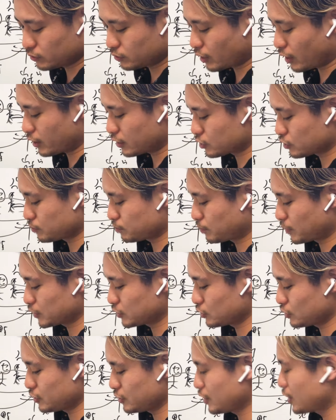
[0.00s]
えー、出
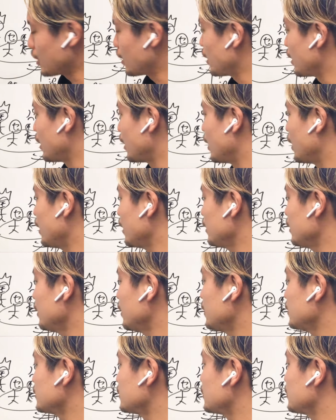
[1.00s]
発したら反
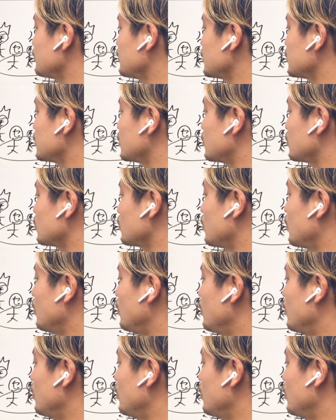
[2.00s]
乱してましたよと。